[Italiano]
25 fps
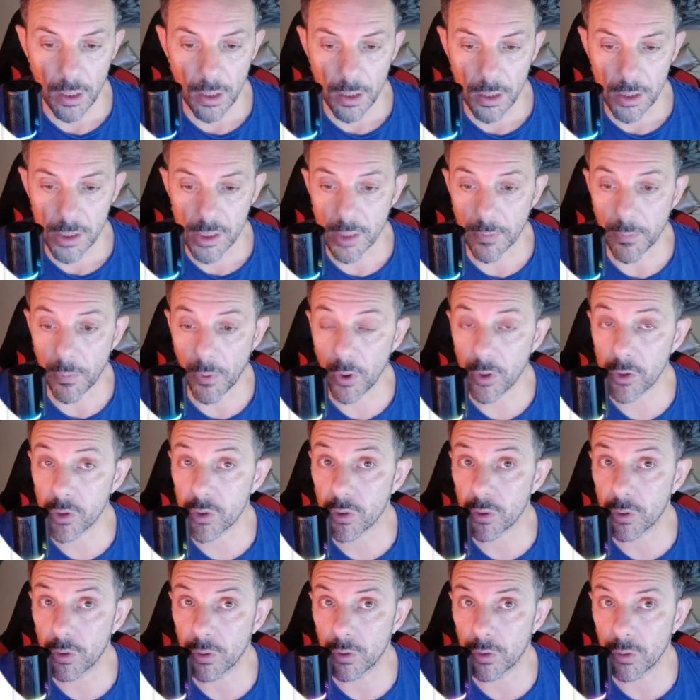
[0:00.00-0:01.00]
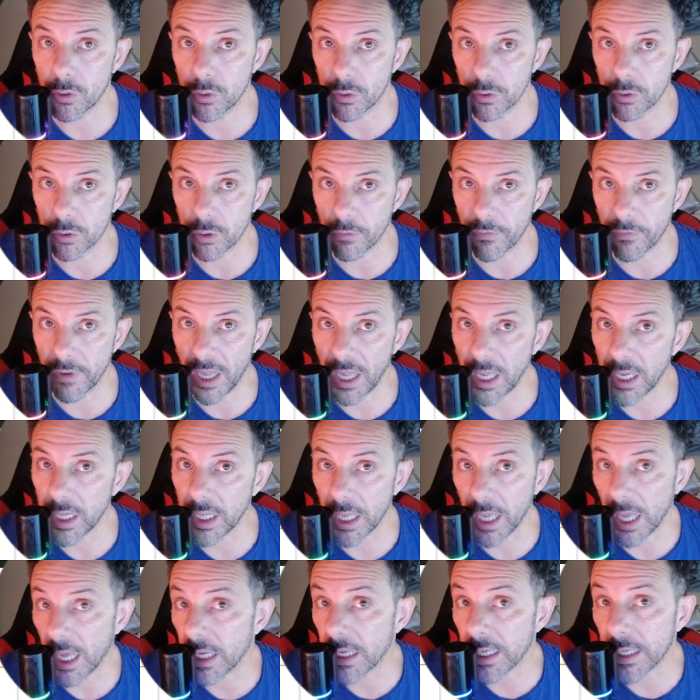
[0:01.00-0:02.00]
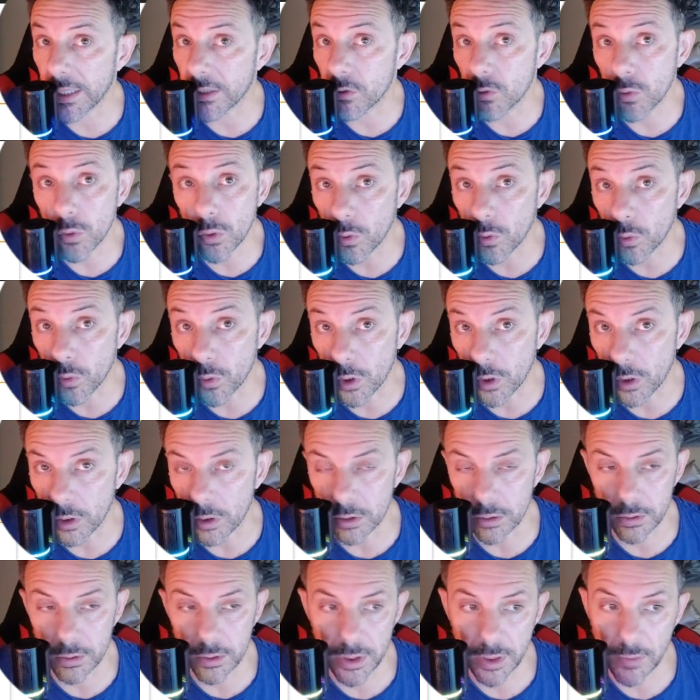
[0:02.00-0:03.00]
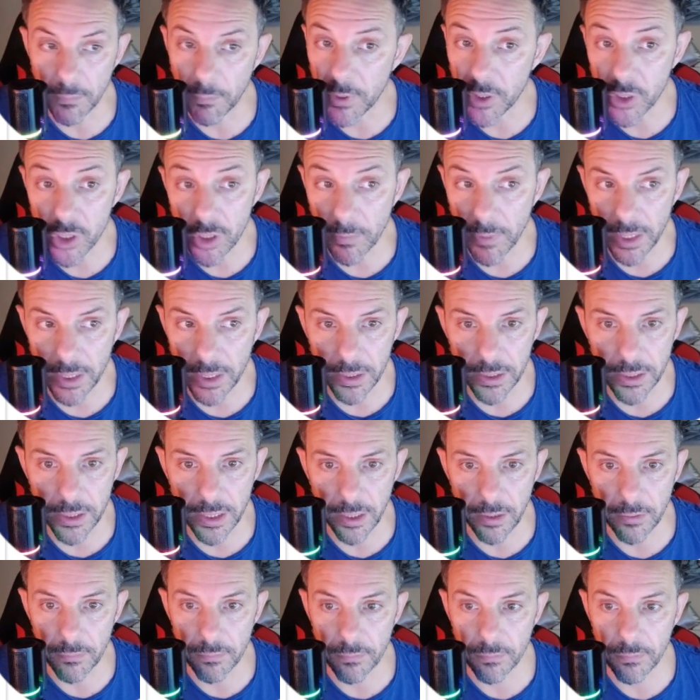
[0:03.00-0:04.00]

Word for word: si possono trovare anche su Google, semplicemente.